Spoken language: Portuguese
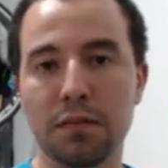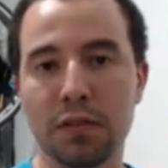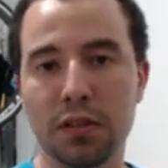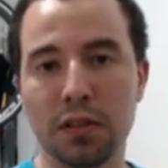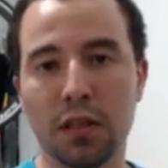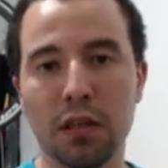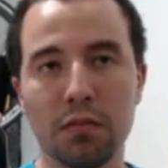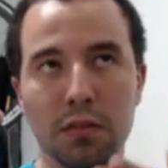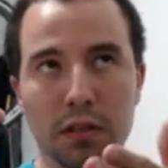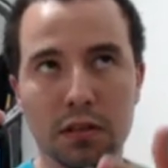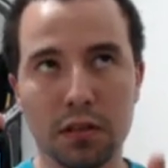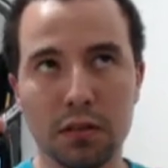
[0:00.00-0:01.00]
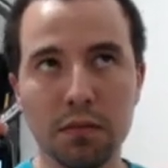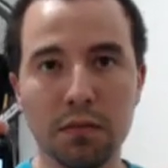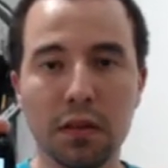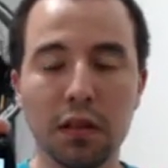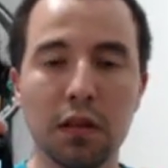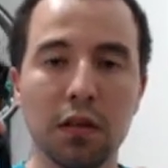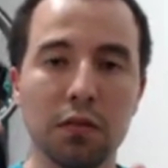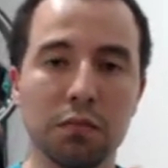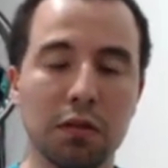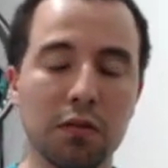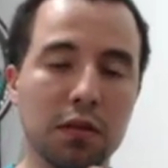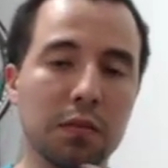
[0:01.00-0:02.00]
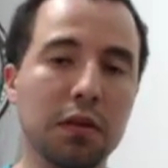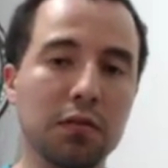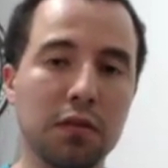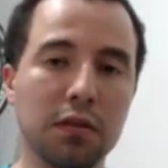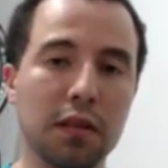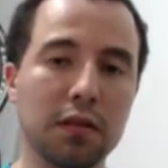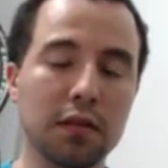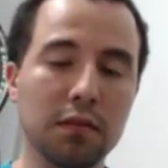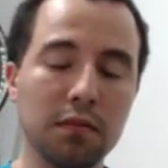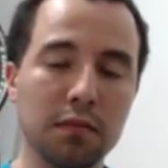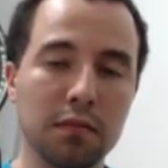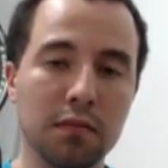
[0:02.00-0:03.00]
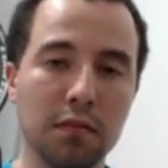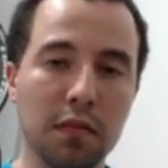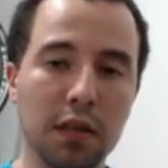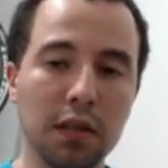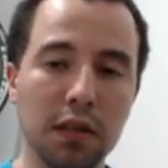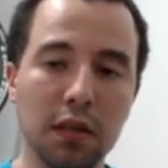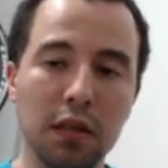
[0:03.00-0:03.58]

Já tem iluminação pronta para utilização, né?